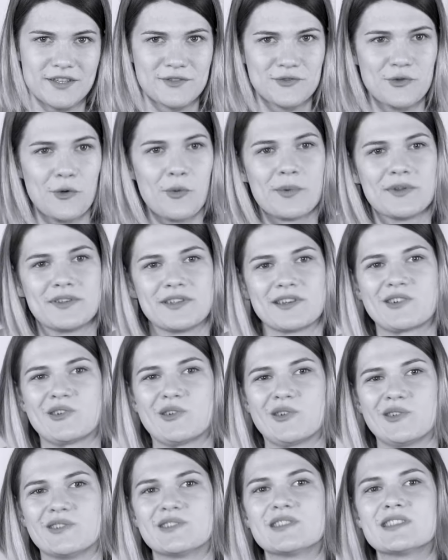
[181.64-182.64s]
особо
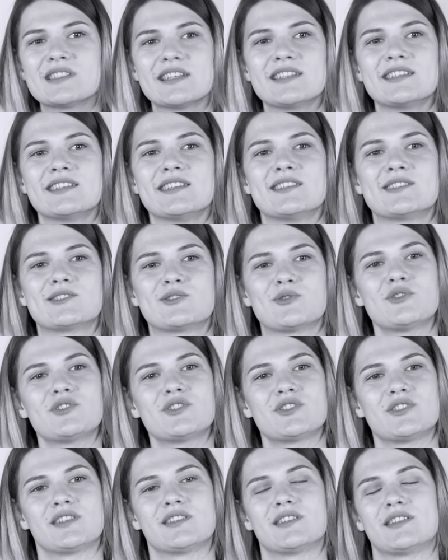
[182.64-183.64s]
такой ценный
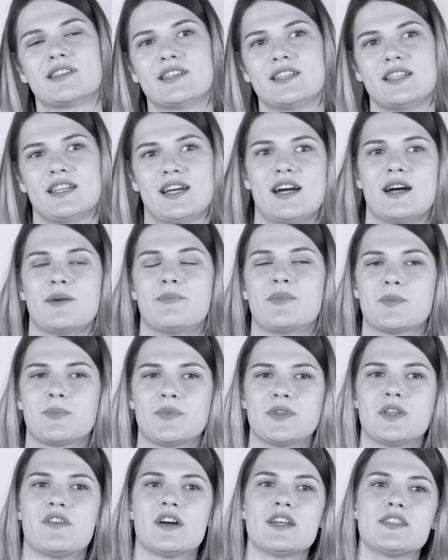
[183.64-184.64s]
источник для
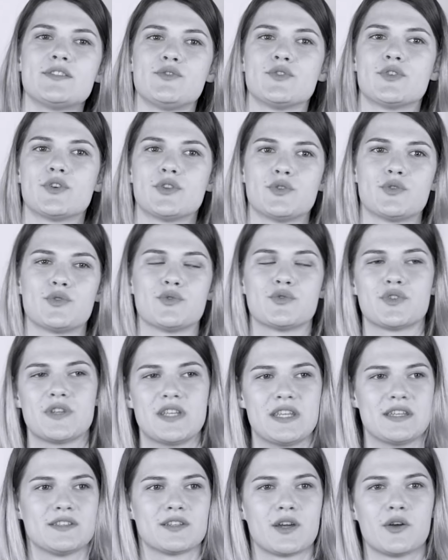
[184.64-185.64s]
преподавателя, который
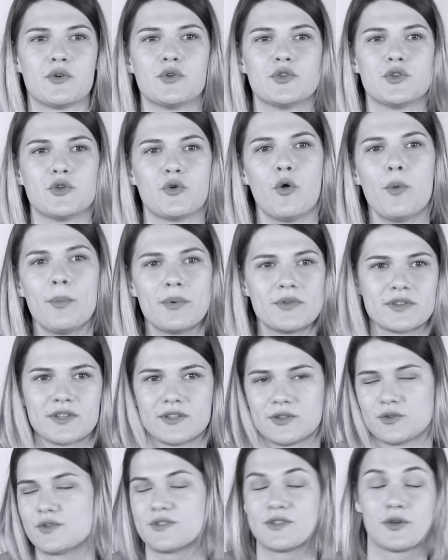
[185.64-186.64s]
уже есть какой-то опыт,
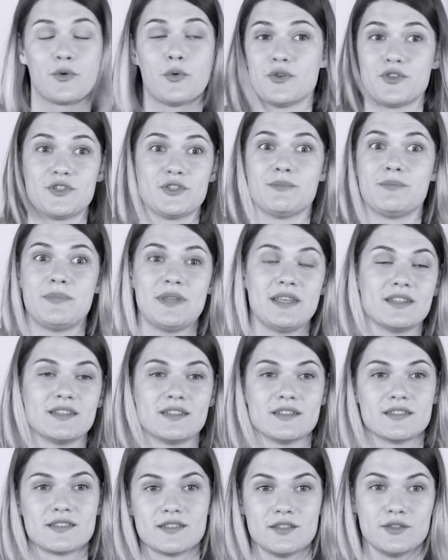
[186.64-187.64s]
который закончил
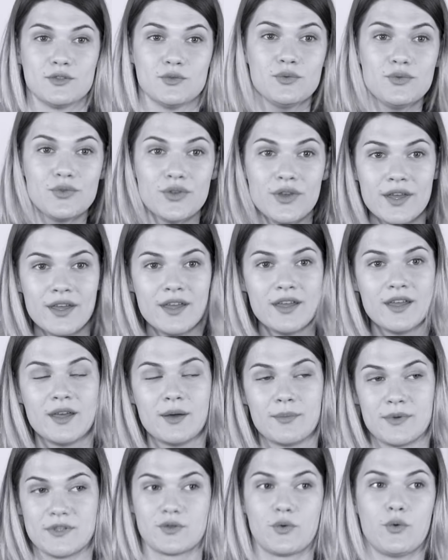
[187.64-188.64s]
пединститут, институт
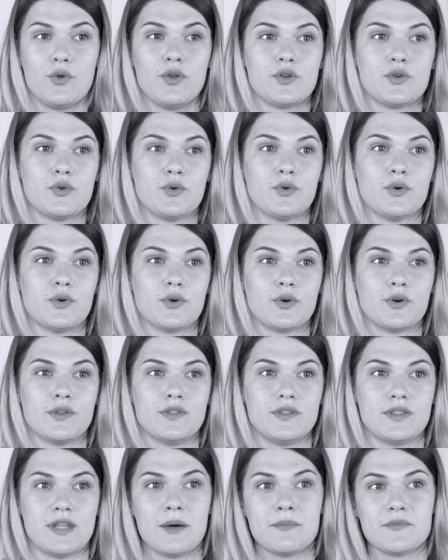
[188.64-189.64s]

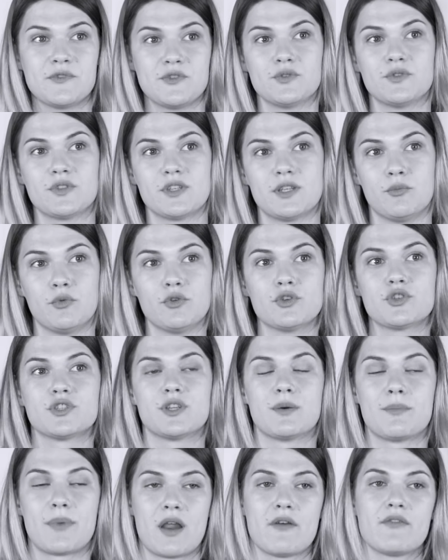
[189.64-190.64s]
поскольку там все-таки
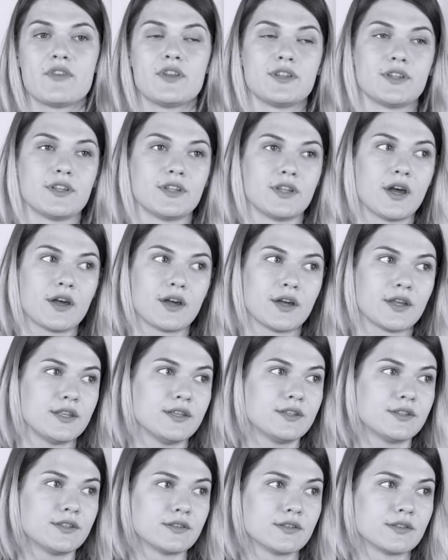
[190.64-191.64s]
больше направлено на
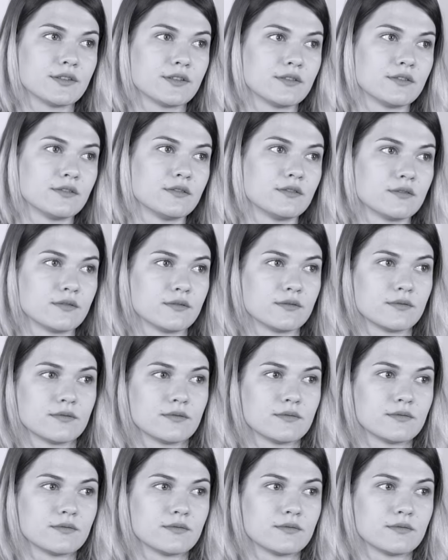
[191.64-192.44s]
каких-то